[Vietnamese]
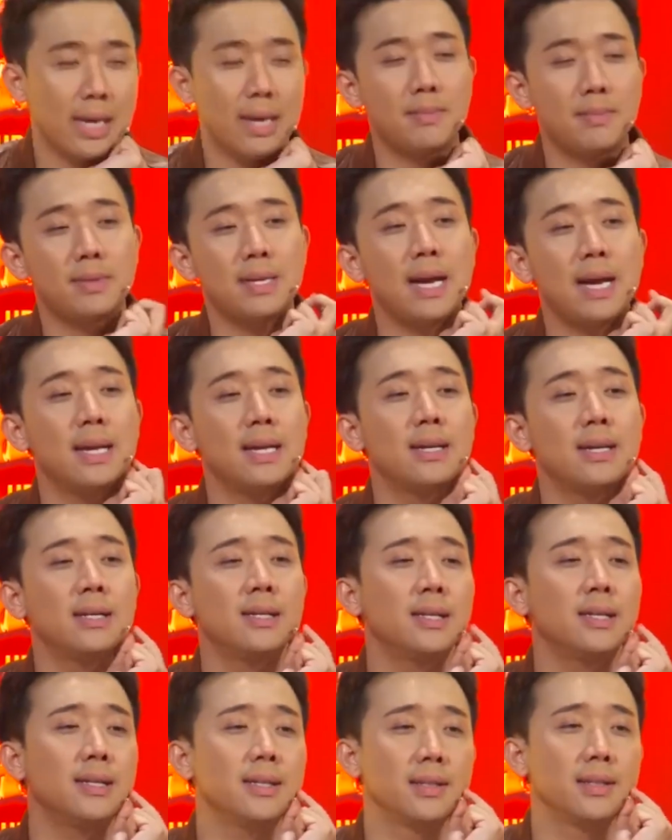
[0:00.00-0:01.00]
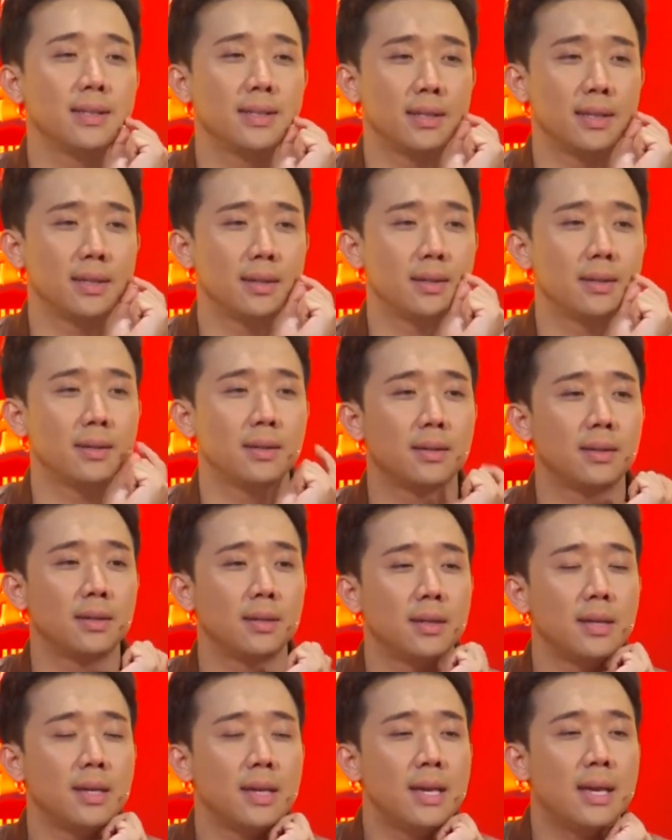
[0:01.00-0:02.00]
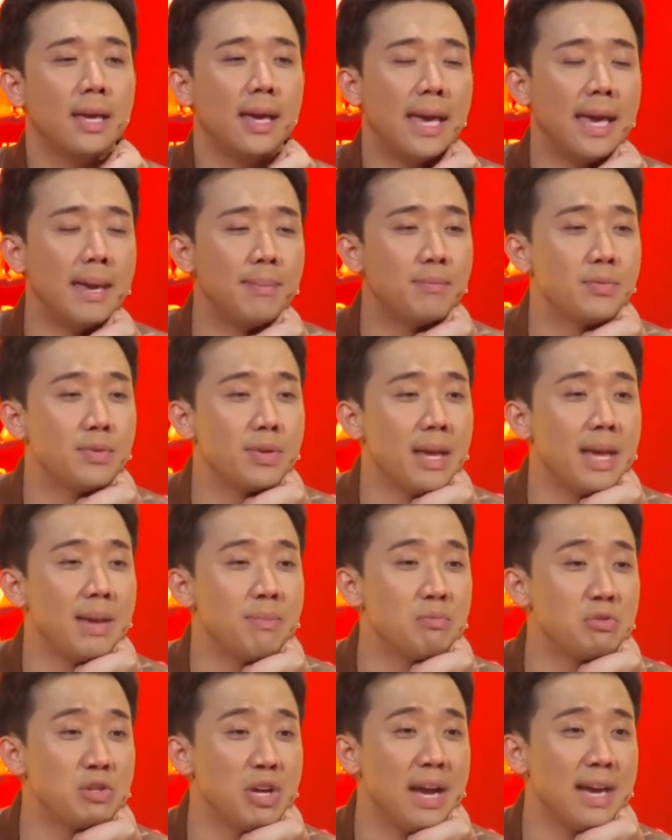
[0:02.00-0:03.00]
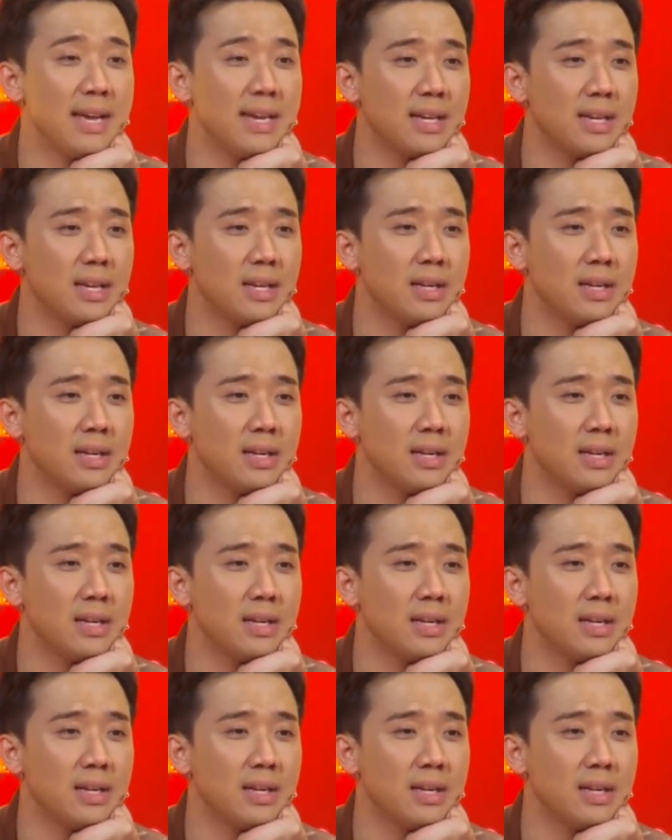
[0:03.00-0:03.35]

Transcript: em trai ơi em em trai